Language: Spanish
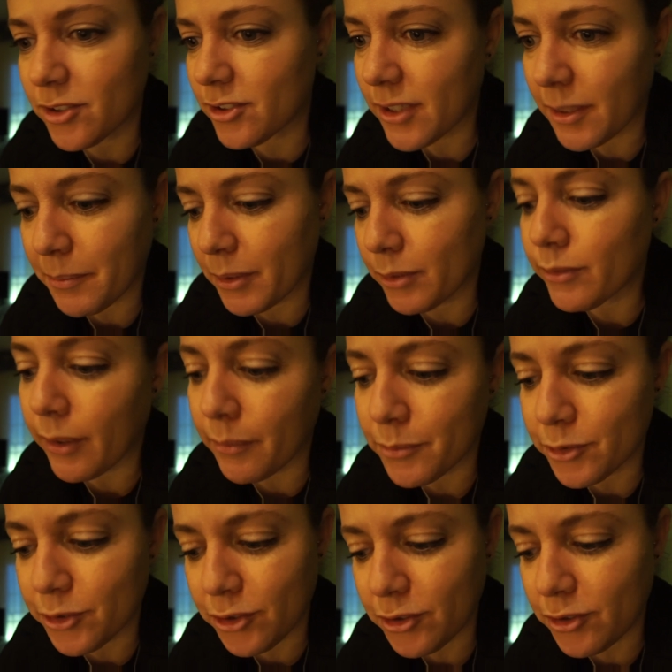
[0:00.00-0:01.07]
no sé, me gusta
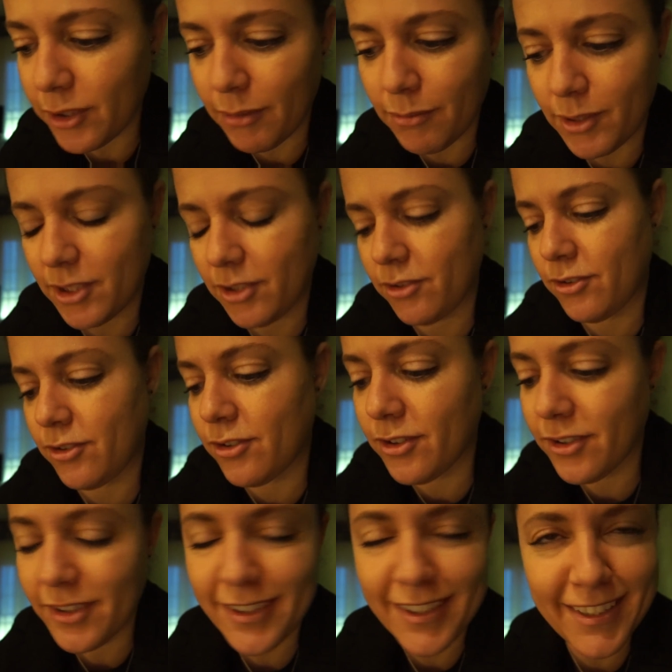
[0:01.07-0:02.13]
mucho el buen rollo,
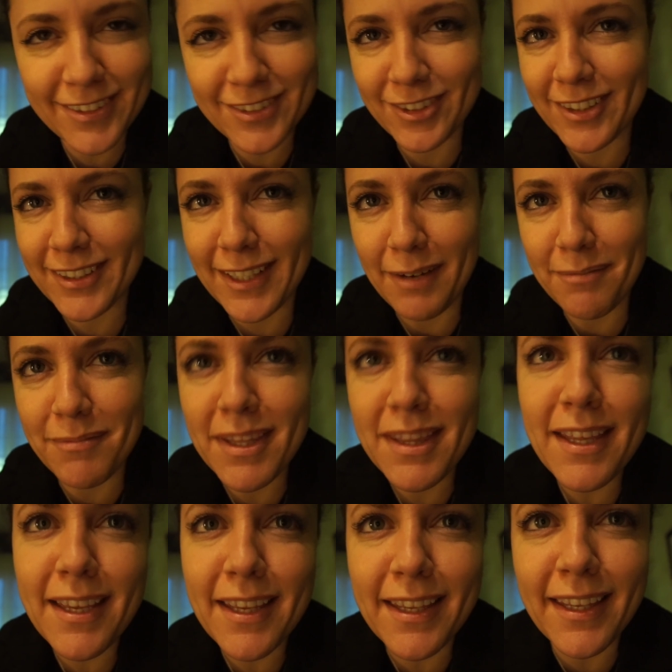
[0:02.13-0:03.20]
eso que
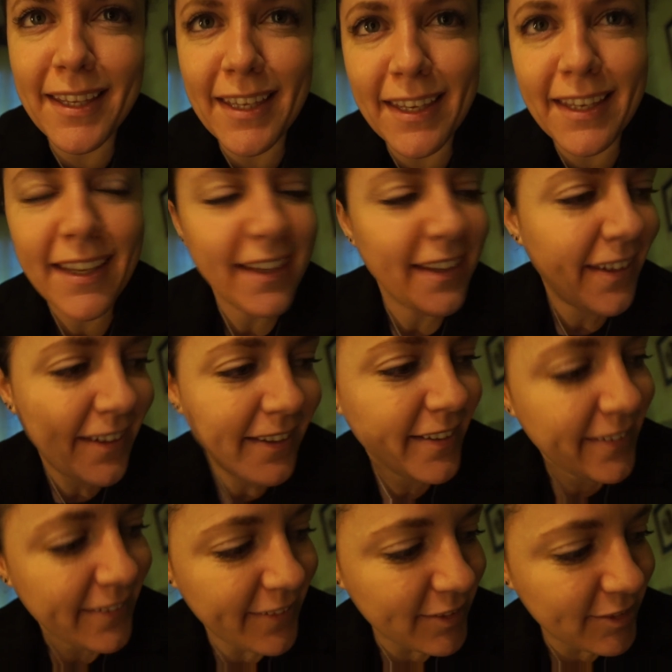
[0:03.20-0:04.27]
transmiten y
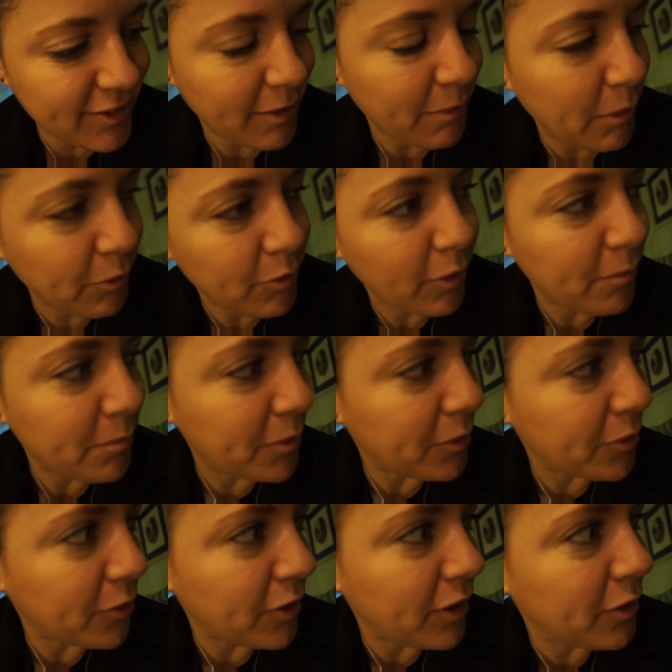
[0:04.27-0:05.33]
no sé, me gusta un
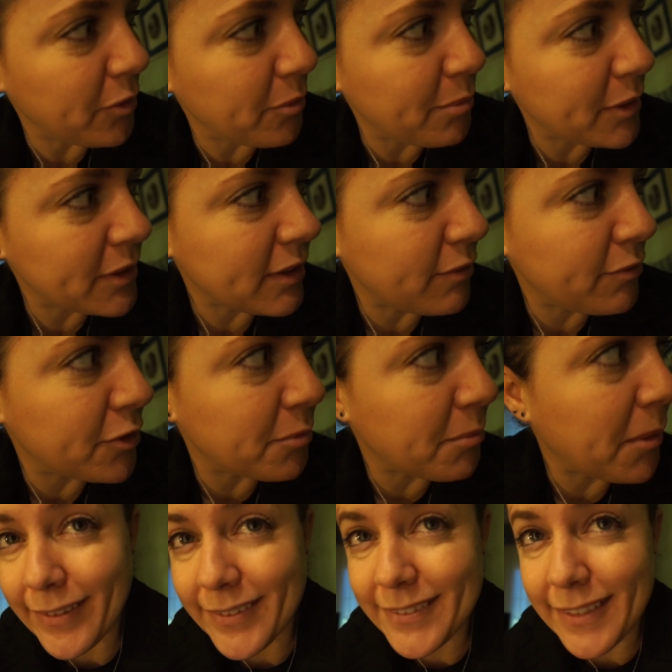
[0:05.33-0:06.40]
montón el grupo que se ha
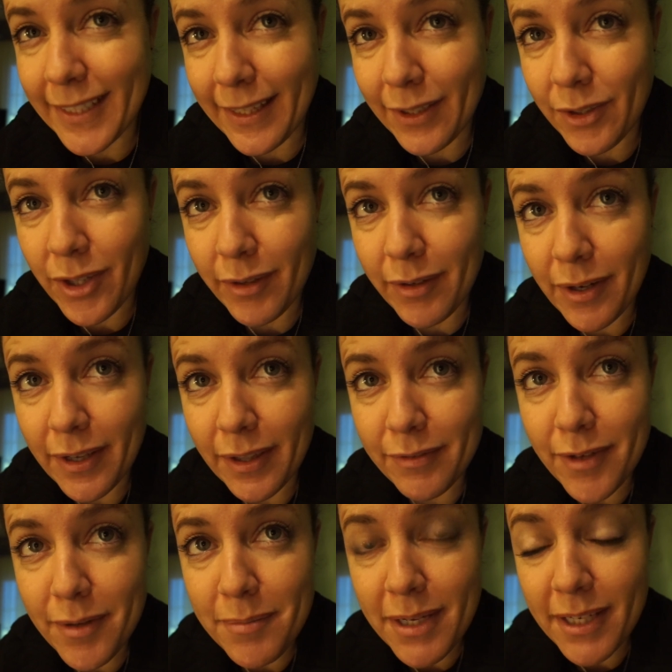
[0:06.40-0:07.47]
formado. Ya dejo de hablar de
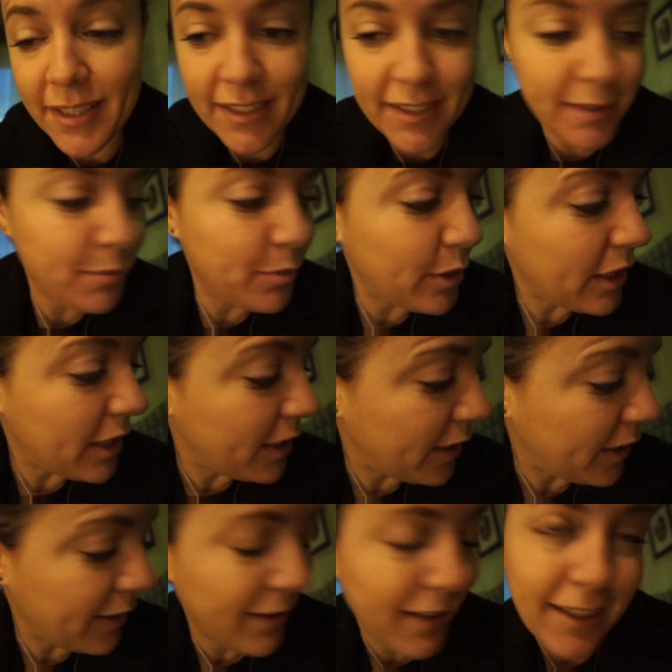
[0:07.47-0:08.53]
fama y voy a
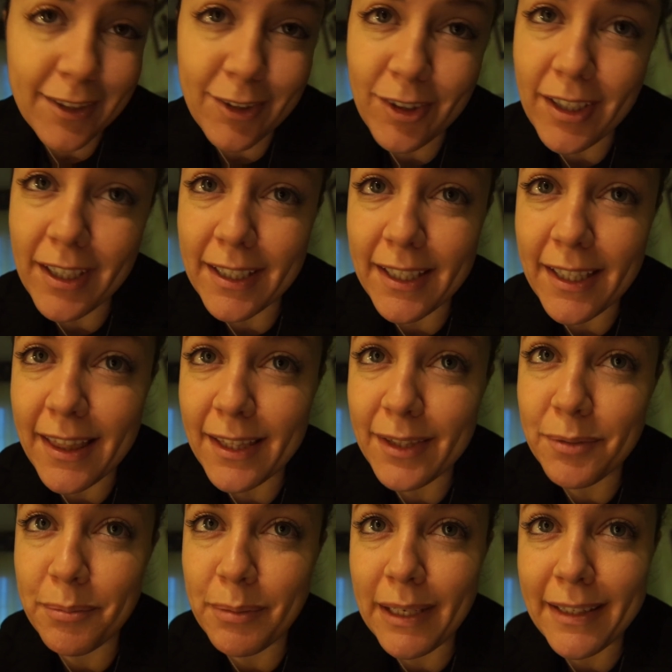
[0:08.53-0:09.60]
ir, es que estoy aquí
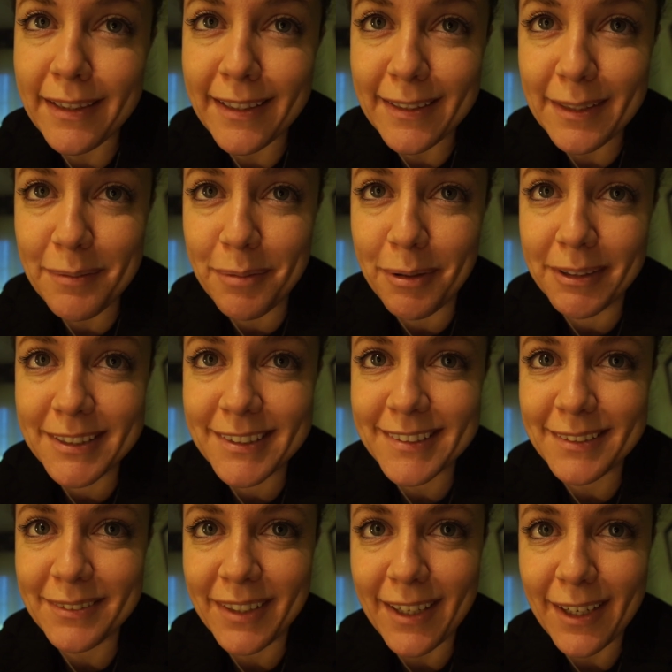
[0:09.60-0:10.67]
haciendo un pelín de tiempo, a ver si
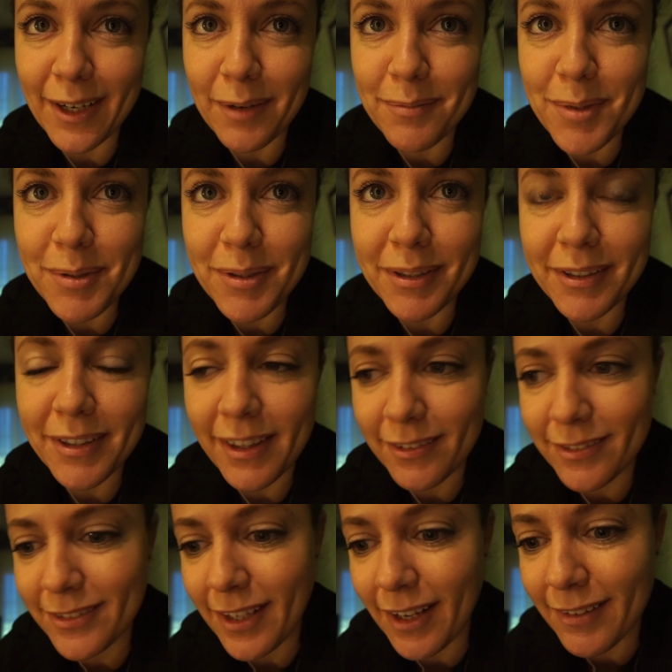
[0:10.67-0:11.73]
se me carga el móvil, aunque sea
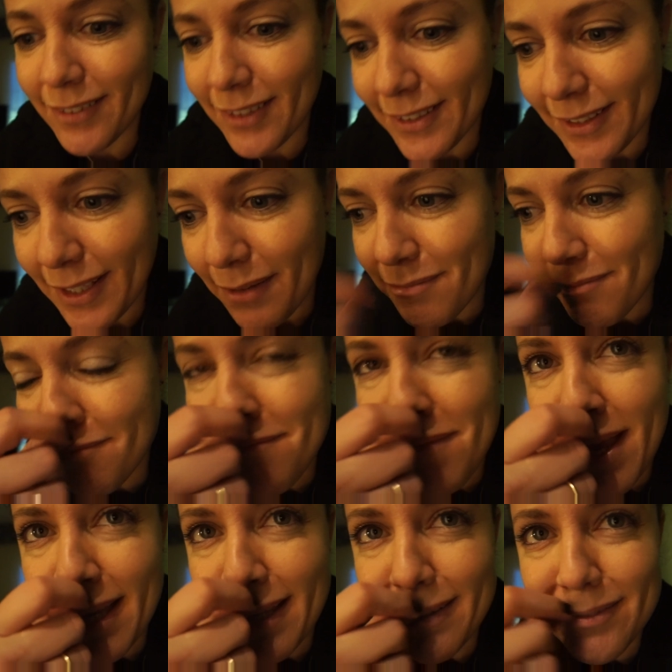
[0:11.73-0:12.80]
un, aunque sea un
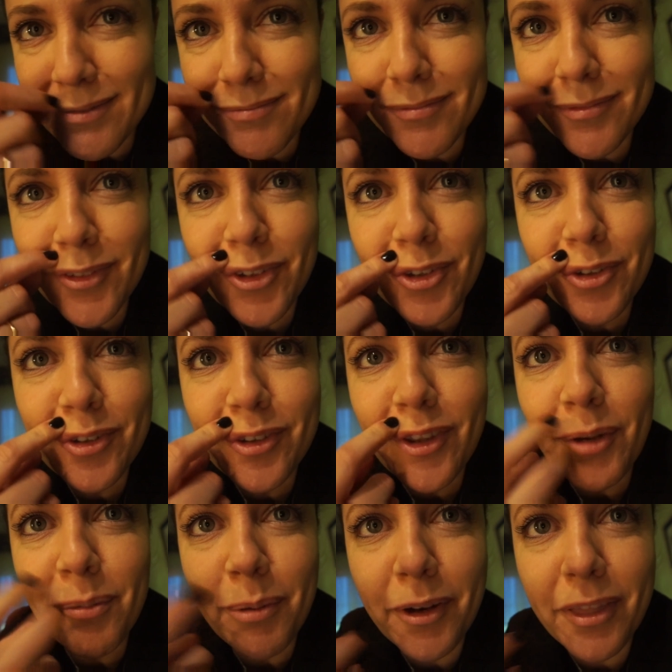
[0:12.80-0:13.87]
pelín, un, un
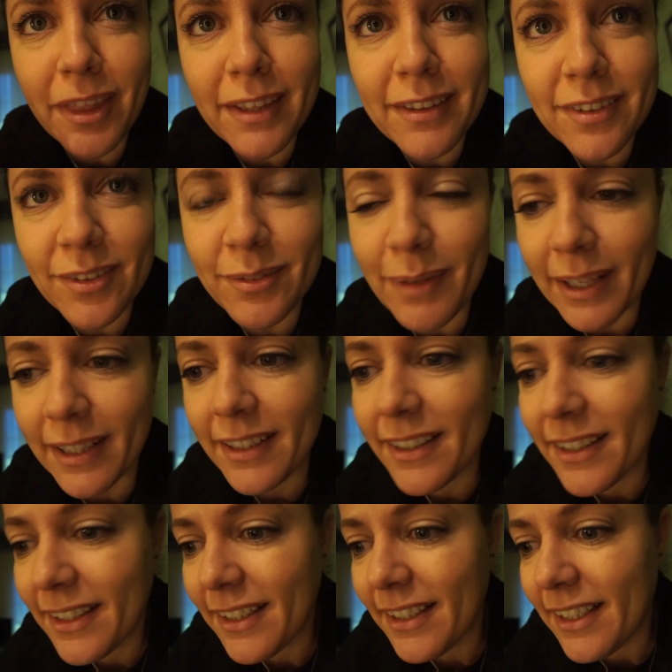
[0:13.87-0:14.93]
2% más.
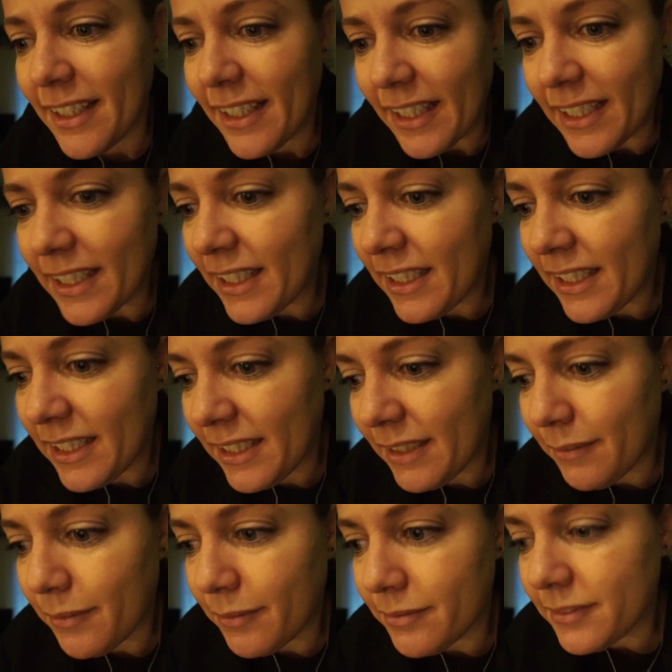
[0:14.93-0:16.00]

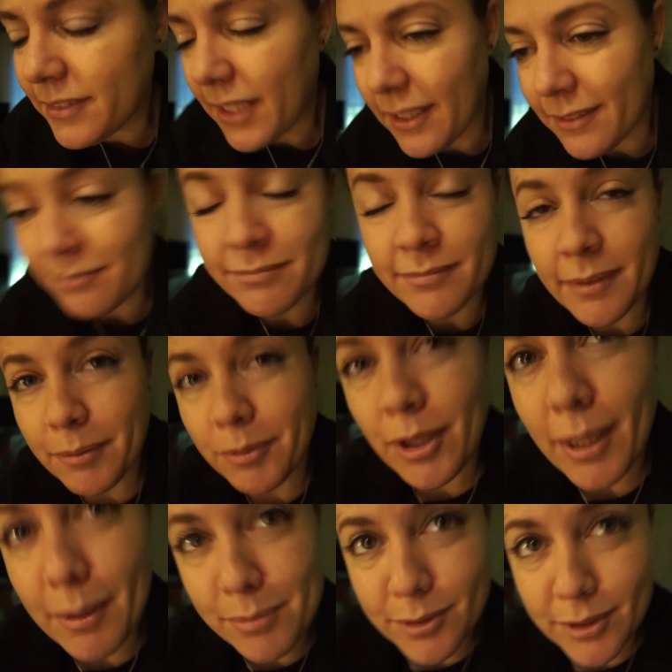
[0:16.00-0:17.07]
Y nada, me voy a
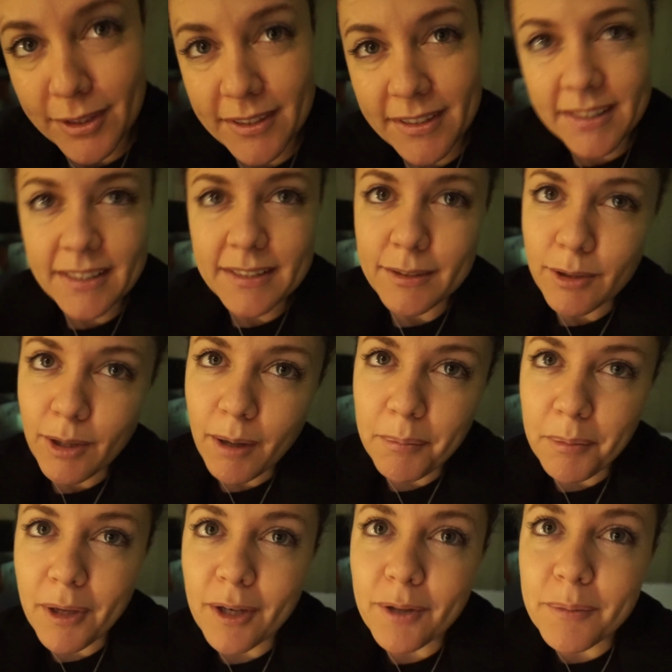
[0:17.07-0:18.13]
ir por eso, a
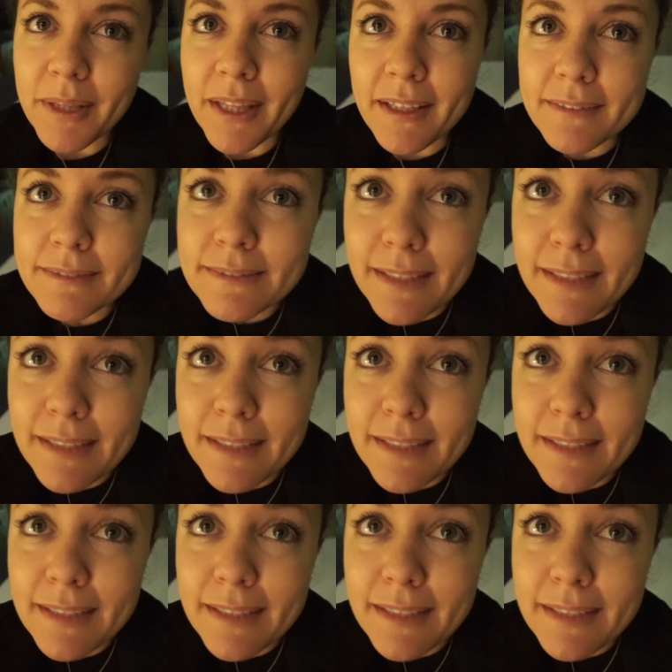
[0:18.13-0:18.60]
por la comida.